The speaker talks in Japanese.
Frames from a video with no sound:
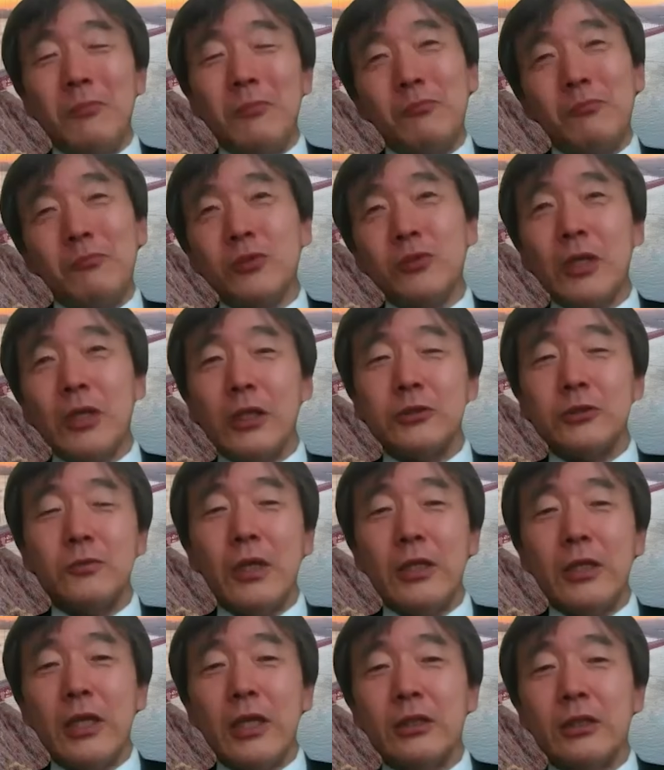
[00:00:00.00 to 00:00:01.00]
まあ、物価はそ
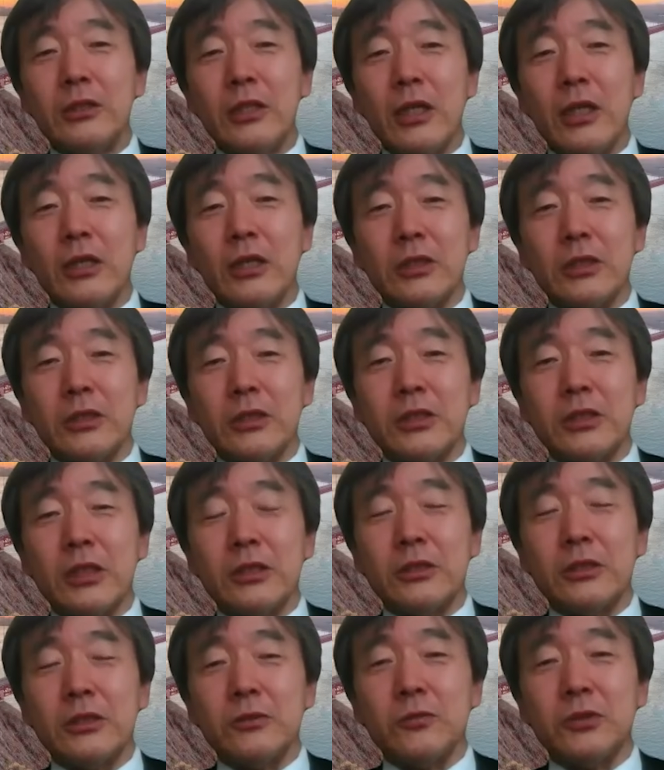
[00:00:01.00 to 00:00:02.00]
んなに上がってなかったにしたって、